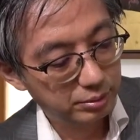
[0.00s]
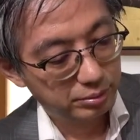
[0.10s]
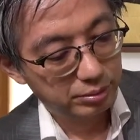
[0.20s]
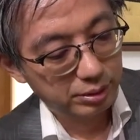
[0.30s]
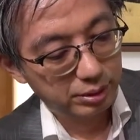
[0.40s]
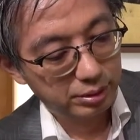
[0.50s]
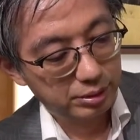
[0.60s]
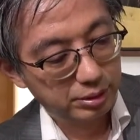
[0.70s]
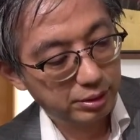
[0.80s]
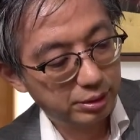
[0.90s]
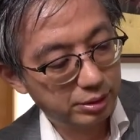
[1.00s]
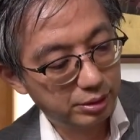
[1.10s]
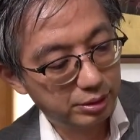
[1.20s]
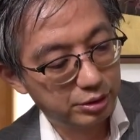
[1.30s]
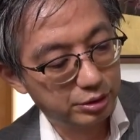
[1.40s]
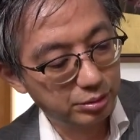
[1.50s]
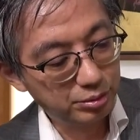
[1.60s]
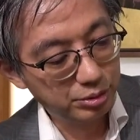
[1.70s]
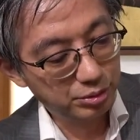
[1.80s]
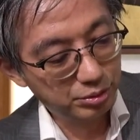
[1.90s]
これ、えー、非常
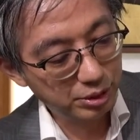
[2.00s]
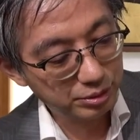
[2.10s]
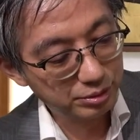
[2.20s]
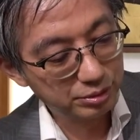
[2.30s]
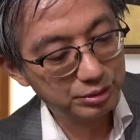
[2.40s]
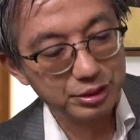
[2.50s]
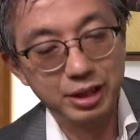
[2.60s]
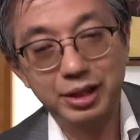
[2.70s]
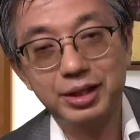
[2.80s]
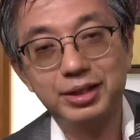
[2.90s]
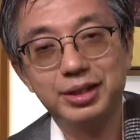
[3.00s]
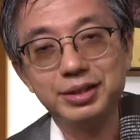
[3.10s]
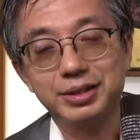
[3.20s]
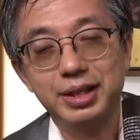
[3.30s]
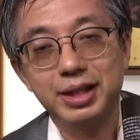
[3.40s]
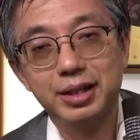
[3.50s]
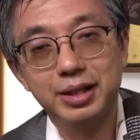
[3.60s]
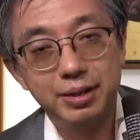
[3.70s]
に省略した絵でですね